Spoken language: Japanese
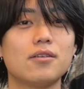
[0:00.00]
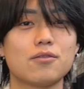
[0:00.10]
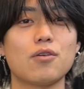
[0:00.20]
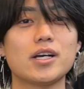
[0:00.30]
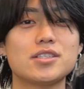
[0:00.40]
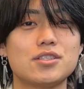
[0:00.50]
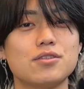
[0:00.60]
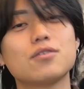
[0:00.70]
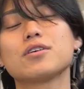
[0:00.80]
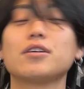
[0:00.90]
福岡市
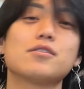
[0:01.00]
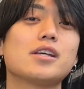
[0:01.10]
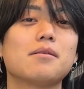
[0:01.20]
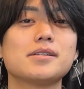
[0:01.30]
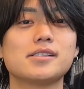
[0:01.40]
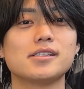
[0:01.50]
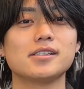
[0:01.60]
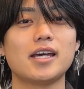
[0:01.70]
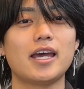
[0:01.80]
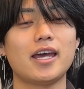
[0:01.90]
中央区にございます、
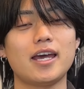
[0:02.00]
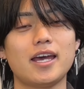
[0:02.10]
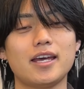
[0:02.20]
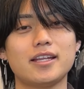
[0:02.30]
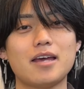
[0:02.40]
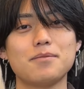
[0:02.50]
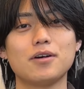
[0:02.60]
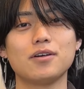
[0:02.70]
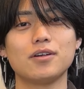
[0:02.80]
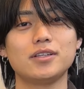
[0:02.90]
えー、大名
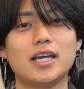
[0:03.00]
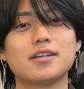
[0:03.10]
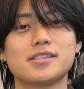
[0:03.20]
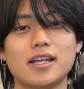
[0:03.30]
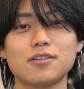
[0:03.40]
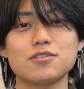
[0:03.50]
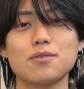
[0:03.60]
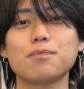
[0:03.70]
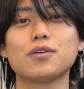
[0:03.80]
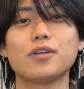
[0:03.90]
にある
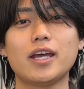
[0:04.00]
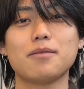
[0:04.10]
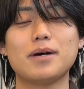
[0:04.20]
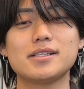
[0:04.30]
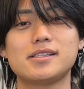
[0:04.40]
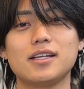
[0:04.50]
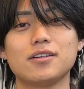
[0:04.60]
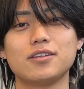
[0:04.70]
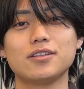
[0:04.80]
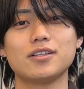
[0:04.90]
セレクトショップのね、バースデー
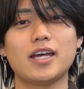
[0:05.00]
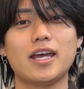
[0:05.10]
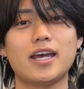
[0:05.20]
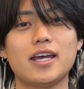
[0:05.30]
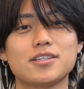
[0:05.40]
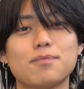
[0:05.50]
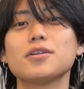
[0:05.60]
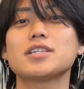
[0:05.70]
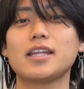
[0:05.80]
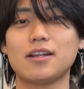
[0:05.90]
という、えー、ショップ
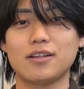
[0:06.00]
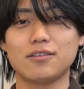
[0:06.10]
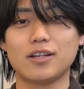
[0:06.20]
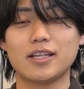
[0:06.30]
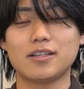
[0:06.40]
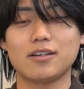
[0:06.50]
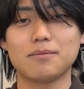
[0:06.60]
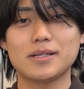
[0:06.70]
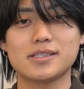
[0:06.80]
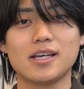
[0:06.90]
のチャンネルとなっており
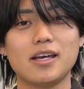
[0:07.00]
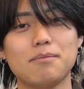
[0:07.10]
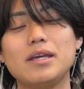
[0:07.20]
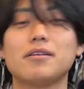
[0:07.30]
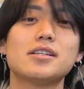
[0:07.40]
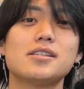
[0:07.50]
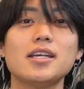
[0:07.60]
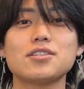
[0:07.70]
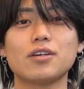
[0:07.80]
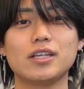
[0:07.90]
ます。メインはですね、
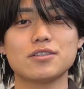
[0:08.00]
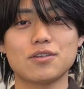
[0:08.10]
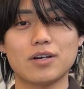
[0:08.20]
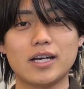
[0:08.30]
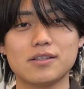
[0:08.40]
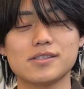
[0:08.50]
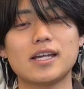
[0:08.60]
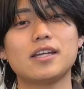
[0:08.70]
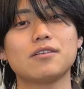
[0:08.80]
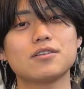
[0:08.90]
商品の紹介と
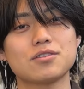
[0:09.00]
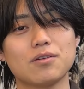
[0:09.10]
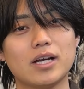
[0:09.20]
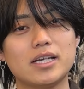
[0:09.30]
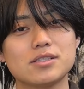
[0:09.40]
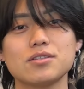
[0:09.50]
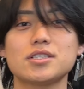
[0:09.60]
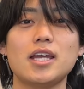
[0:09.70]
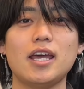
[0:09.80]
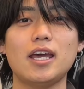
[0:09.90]
スタイリングの紹介、そし
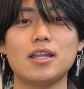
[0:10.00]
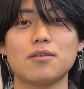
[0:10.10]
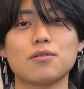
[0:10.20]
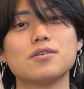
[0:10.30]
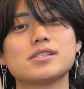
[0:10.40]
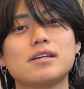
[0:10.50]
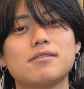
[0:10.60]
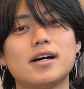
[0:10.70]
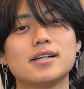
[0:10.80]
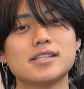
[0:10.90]
て、えーと、香水
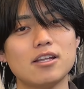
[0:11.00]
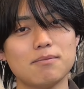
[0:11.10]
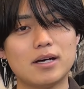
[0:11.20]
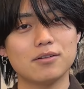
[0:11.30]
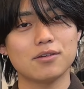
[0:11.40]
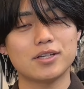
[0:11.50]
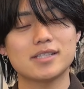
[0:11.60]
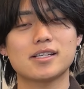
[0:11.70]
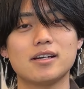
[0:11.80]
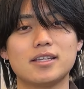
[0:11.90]
はサノマを取り
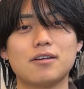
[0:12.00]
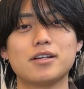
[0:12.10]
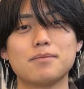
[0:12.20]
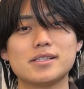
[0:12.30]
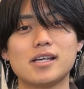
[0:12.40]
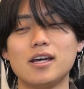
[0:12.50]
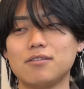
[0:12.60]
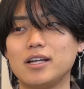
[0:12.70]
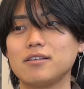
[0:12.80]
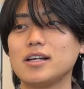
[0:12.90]
扱っております。
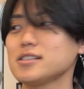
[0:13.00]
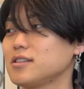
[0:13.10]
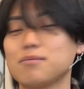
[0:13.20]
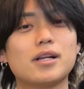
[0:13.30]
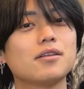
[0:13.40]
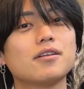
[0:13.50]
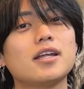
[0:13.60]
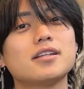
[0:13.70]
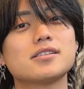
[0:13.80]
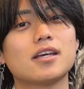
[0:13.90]
フレグランスのブランドな
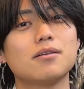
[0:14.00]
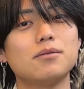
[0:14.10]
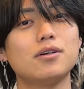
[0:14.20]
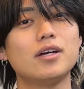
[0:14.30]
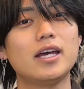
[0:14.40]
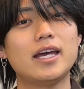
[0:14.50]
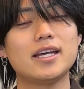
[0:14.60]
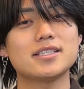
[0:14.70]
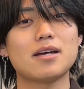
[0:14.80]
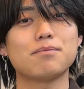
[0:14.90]
んですけども、
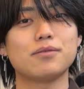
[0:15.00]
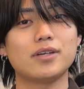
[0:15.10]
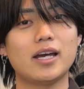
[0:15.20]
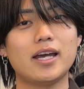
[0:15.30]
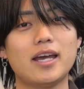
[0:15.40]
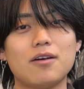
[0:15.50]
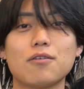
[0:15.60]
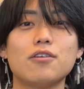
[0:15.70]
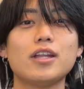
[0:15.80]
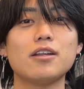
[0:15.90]
えー、シャンプーや、えー、お
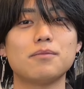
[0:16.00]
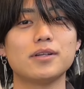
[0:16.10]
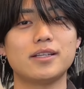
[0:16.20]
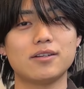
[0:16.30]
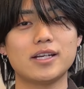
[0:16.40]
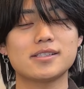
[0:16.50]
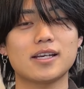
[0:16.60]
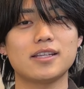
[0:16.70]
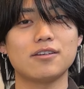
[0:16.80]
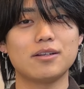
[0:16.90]
香なども取り
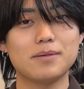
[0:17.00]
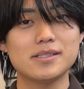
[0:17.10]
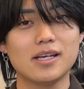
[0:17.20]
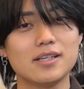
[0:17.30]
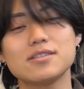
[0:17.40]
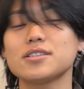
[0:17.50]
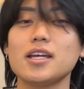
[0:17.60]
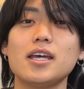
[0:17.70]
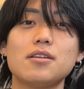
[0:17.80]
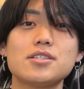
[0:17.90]
扱っております。そして、
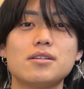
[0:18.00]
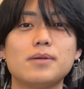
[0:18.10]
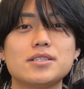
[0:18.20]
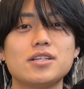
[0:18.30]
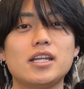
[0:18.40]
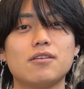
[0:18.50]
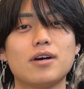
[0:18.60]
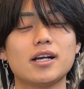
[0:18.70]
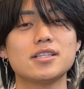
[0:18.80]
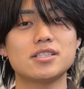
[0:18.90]
えーと、シルバージュエリーの
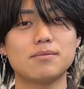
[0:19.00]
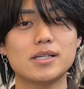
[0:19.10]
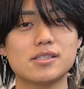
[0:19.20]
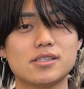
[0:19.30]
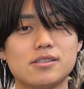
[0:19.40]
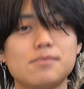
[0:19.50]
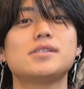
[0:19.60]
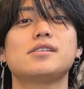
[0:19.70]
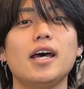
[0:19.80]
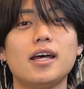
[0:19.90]
和漢
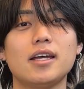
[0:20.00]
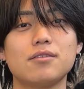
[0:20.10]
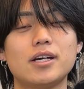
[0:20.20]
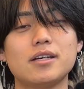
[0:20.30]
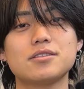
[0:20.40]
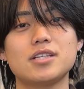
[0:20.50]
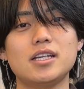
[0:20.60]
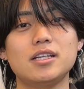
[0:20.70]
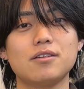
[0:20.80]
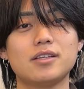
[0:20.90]
シルバースミスや
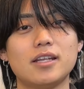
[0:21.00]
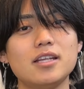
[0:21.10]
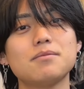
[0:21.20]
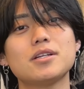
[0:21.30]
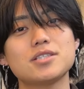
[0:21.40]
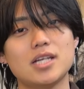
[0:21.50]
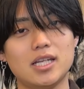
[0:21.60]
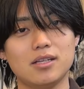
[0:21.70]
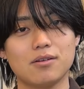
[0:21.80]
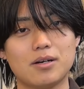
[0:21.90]
トゥアレグジュエリーといったネイティブな
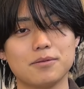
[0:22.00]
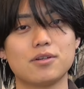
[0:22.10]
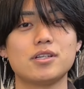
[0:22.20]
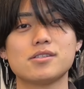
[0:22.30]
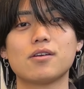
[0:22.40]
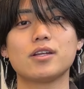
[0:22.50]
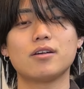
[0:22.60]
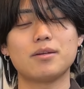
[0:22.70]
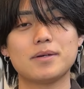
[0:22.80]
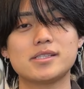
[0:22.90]
ジュエリーとかも取り揃えて
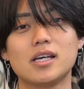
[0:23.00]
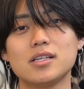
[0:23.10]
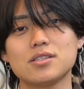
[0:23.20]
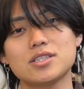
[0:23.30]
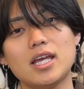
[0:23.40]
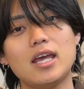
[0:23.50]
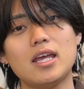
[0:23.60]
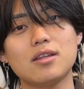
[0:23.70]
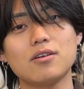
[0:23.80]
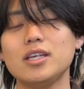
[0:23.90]
おります。そして、
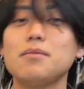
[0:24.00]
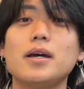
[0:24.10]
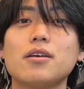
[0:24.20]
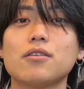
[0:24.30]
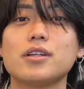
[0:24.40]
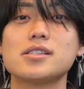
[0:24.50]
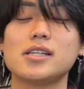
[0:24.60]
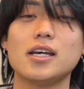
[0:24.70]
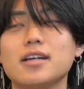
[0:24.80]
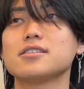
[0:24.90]
えーと、e バイクのです
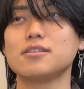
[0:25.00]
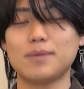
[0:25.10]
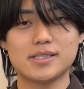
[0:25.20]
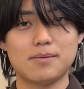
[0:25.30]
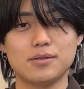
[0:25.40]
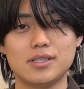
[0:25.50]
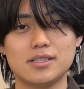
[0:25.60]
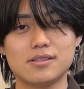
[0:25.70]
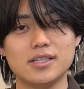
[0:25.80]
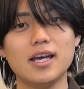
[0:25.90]
ね、
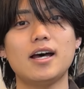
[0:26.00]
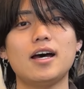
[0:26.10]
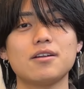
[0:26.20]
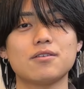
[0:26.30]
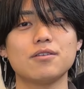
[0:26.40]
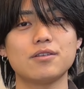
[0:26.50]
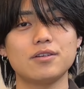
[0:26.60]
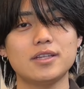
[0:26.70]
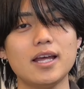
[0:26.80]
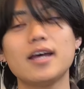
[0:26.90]
スーパーセブンティースリーやアルコンと
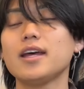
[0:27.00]
いった、